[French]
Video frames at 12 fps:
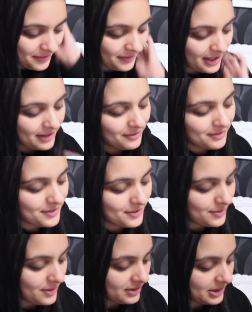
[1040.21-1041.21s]
donc voilà, donc ce
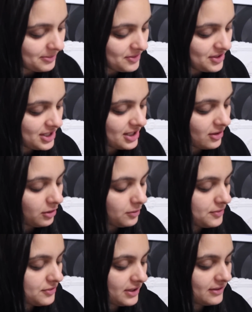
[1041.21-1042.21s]
soir on a mangé
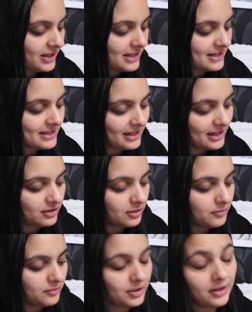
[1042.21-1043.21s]
croque-monsieur avec de la salade
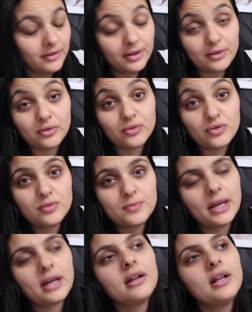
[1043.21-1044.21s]
comme vous l'aurez avec une
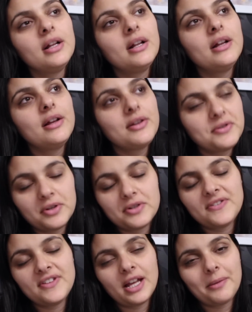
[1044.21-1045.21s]
super
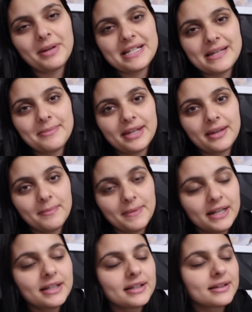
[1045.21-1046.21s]
sauce vinaigre balsamique et
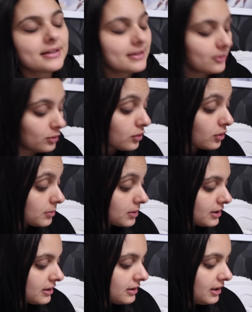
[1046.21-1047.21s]
miel qui est trop trop
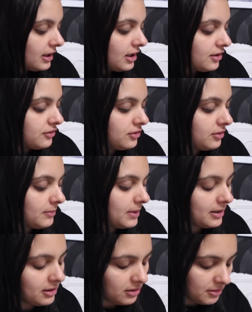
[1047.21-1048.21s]
bonne.
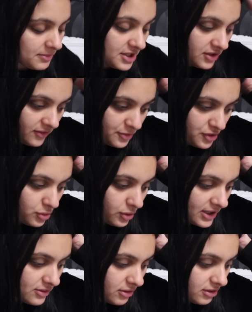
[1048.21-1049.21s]
Demain euh, midi on va manger au
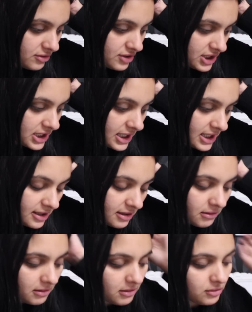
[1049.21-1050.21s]
resto avec le chéri.
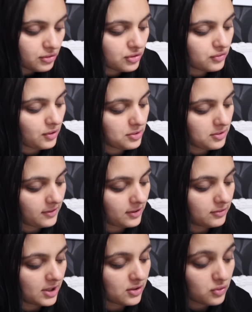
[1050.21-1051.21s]
Euh, le soir je vais faire
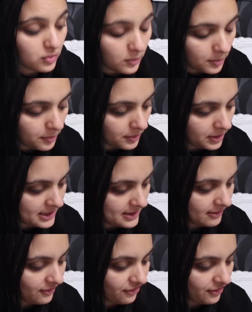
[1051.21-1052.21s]
de la soupe pour
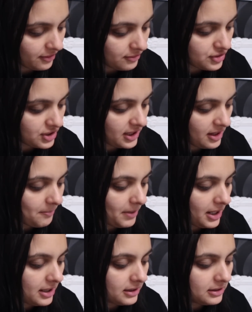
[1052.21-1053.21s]
les enfants, le chéri n'est
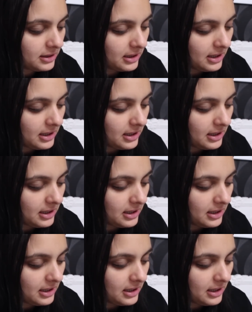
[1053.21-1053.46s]
pas là.